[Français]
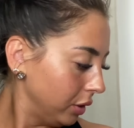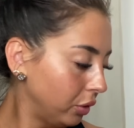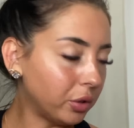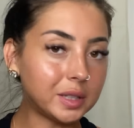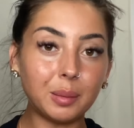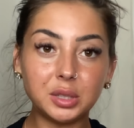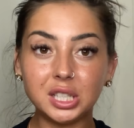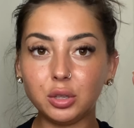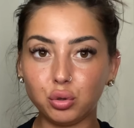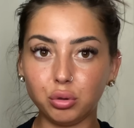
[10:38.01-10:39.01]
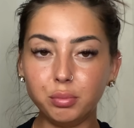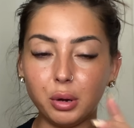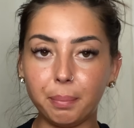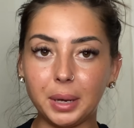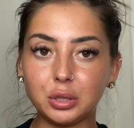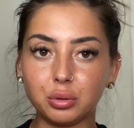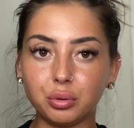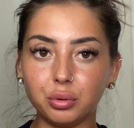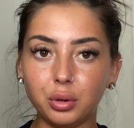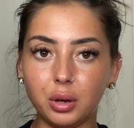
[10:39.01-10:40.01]
dans un petit tube parce
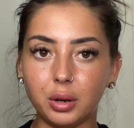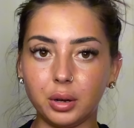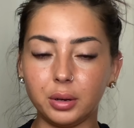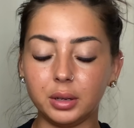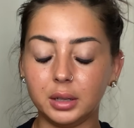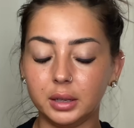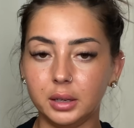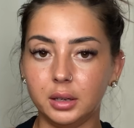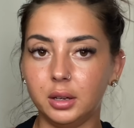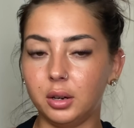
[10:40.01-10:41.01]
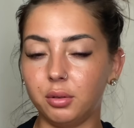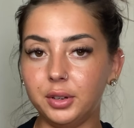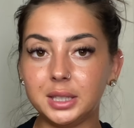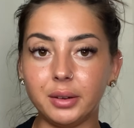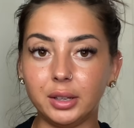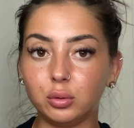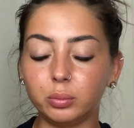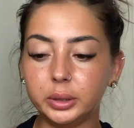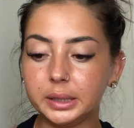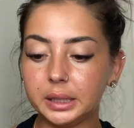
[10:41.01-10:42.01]
que euh, en fait ça va être
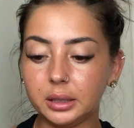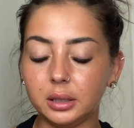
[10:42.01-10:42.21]
compliqué.